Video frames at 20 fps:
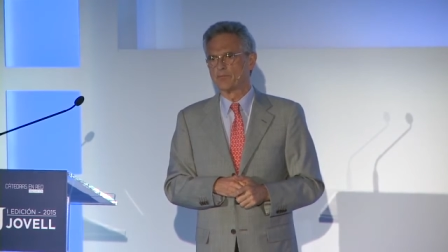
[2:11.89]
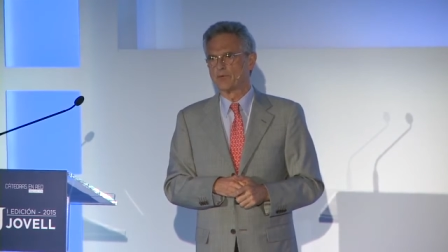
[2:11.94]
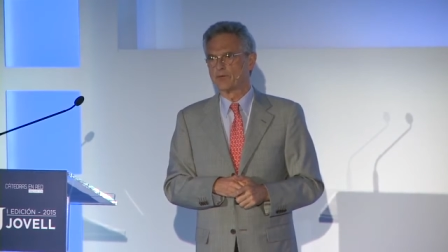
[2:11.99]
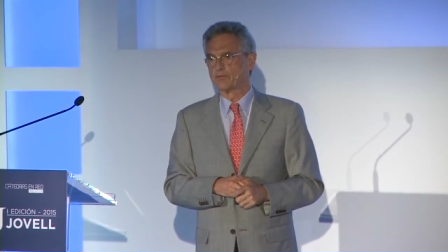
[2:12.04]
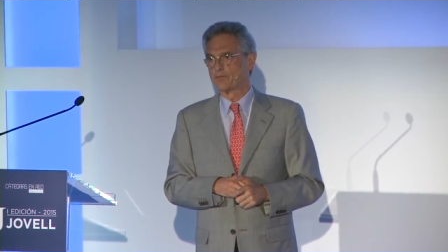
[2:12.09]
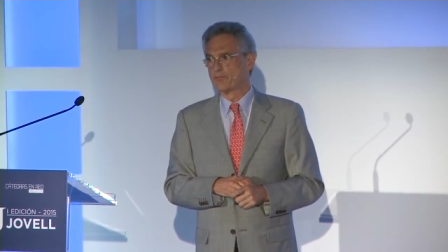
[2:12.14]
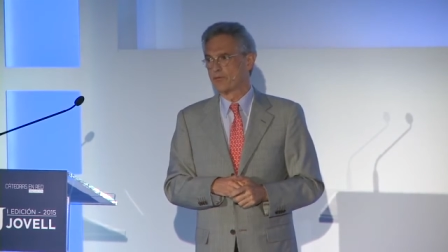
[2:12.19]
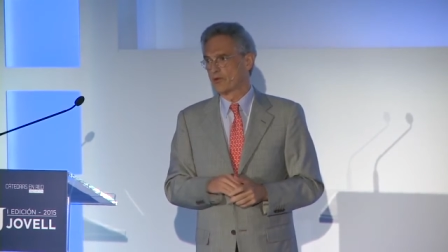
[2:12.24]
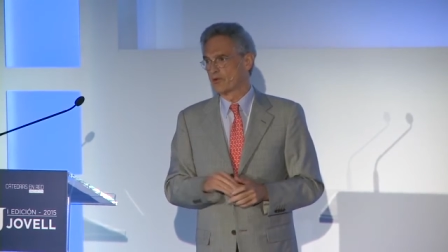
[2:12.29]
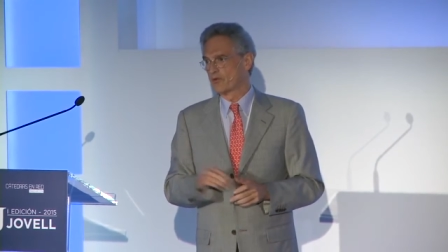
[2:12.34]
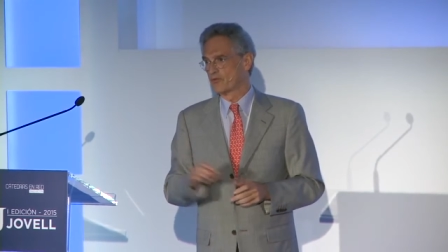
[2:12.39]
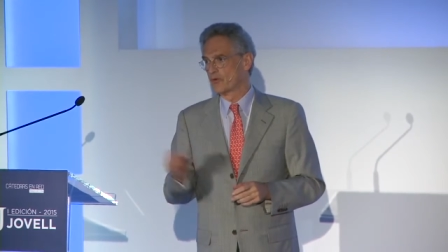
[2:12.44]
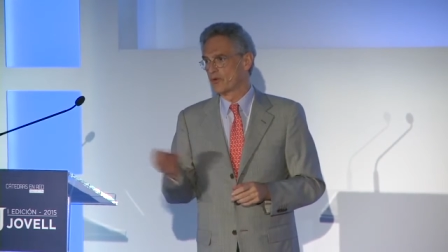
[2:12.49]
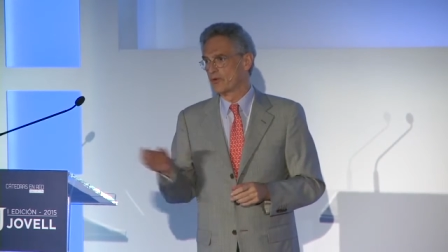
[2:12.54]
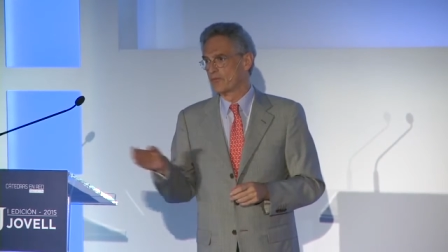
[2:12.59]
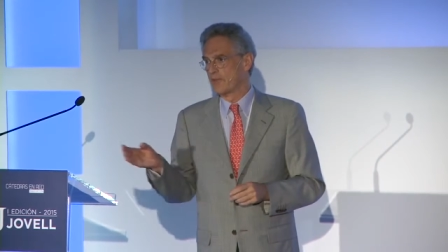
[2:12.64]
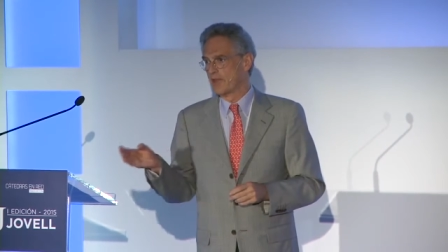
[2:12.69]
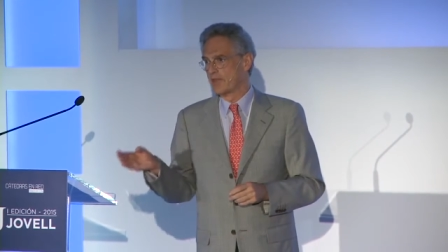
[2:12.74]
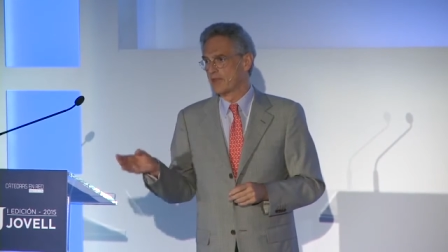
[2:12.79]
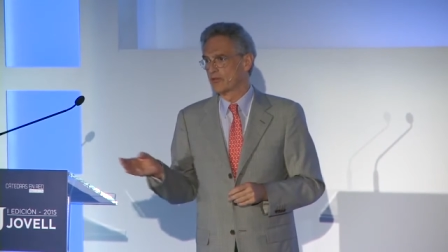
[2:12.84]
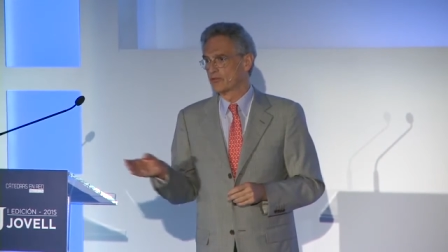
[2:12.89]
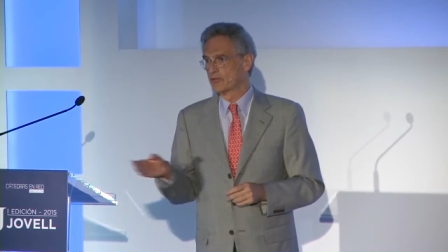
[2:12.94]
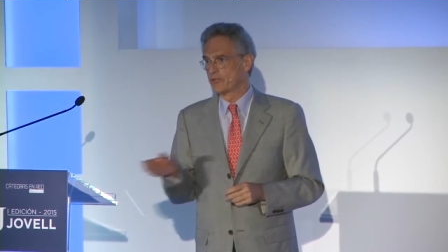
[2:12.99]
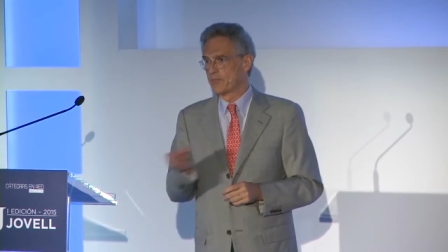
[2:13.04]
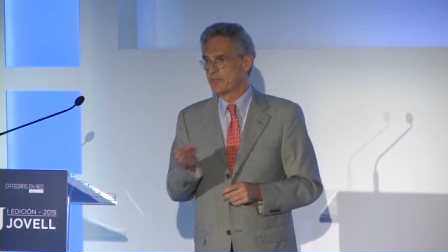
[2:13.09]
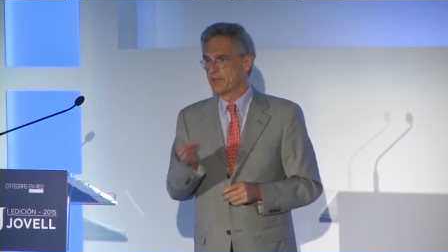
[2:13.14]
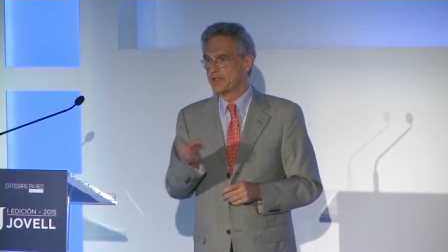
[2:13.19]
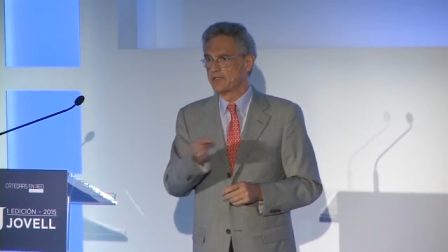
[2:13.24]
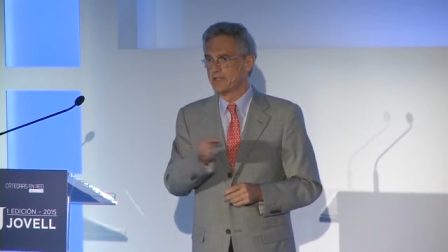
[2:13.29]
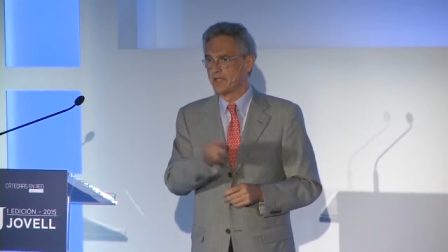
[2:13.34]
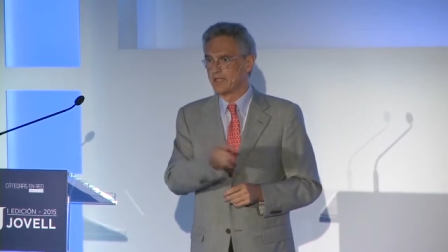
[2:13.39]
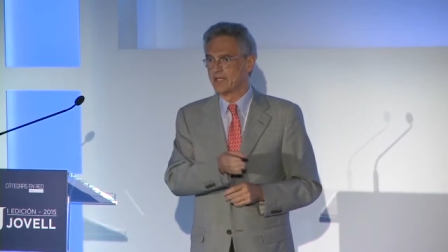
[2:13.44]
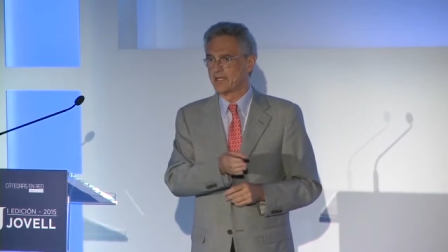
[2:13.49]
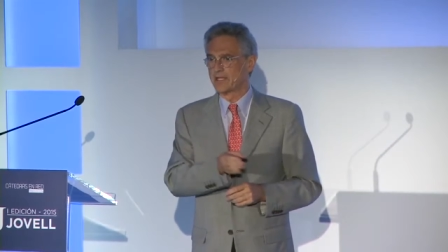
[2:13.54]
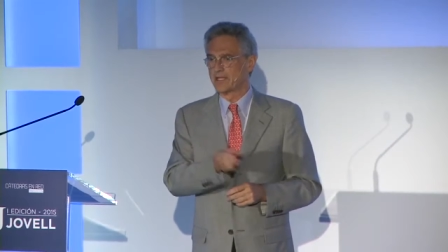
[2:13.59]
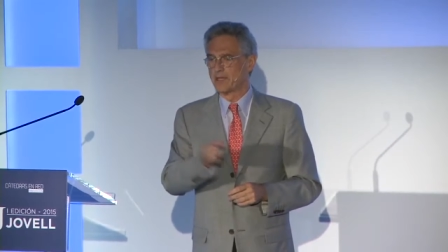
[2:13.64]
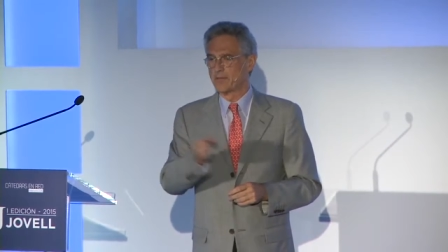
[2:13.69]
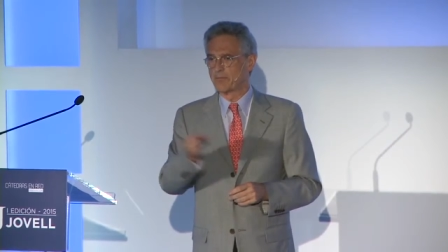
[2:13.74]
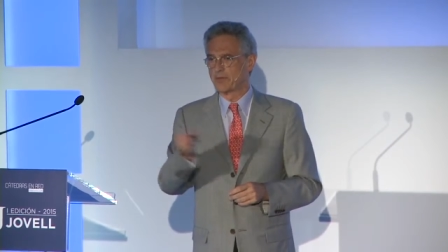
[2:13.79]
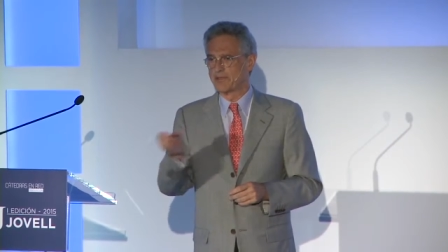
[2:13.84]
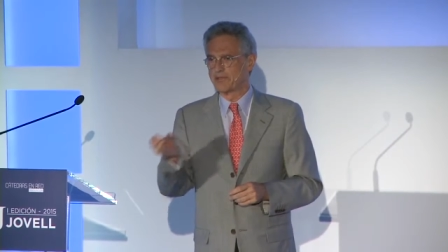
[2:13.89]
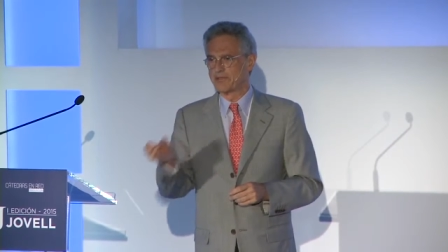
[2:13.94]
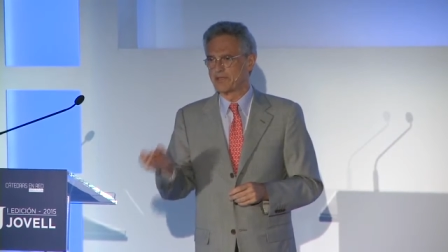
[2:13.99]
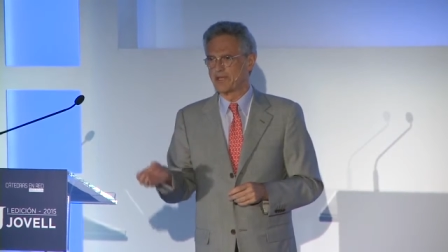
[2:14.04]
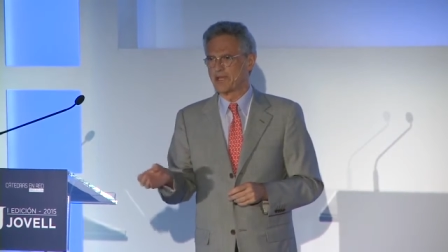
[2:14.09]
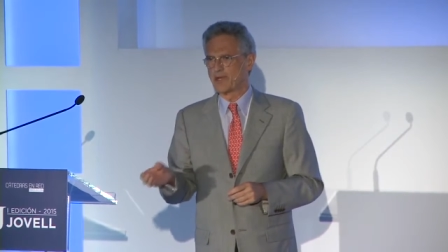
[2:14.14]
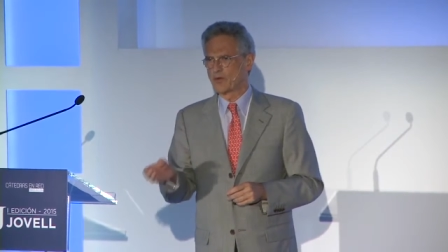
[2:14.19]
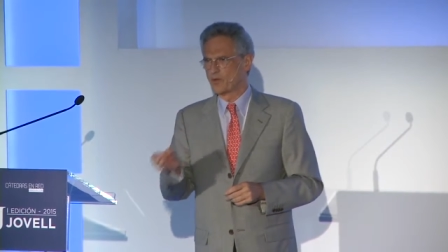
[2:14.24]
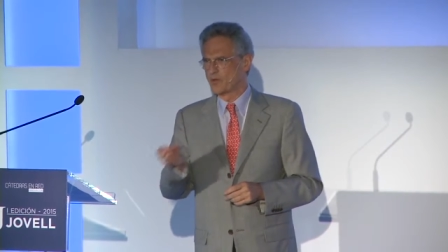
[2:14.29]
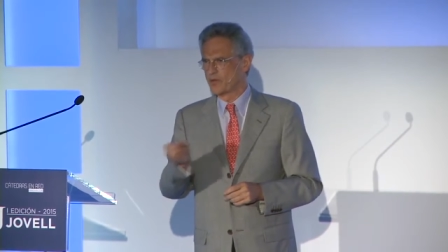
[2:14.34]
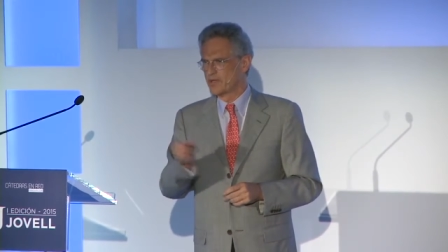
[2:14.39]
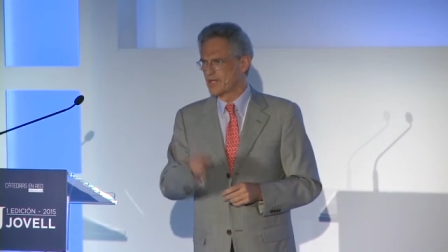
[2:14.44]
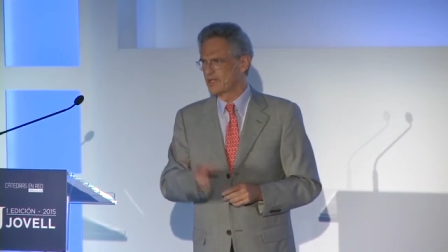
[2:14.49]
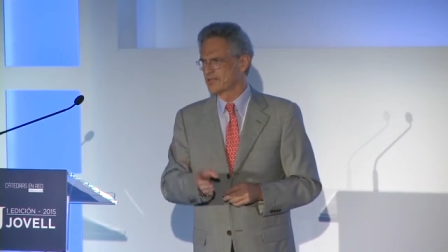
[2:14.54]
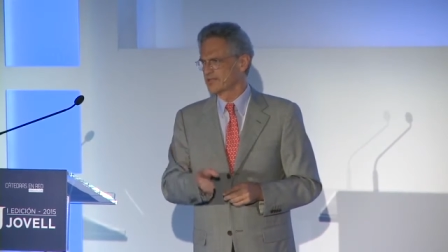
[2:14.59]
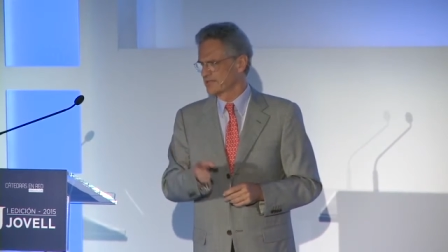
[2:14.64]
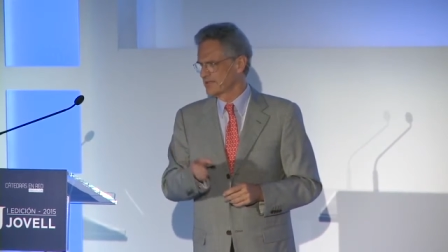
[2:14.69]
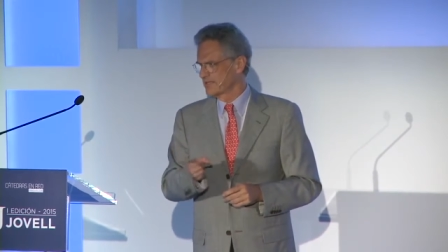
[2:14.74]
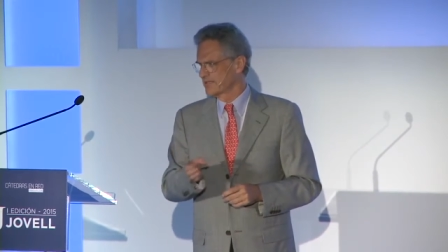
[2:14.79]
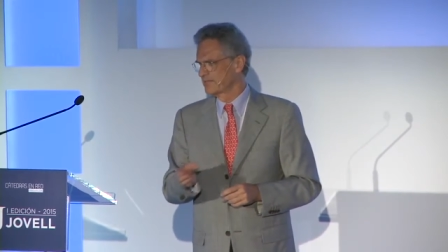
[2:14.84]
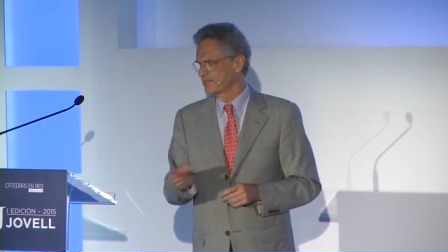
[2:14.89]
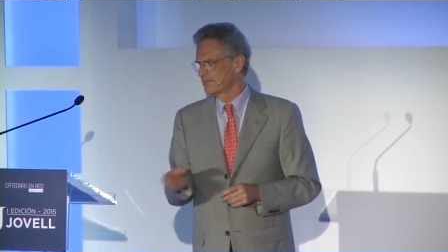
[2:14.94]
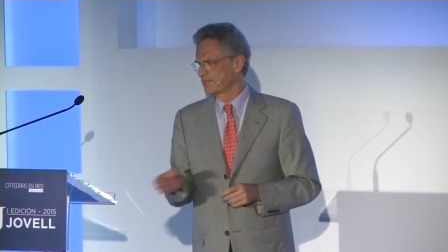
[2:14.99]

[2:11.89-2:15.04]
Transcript: pues por eso el médico también tiene que aprender a cuidarse,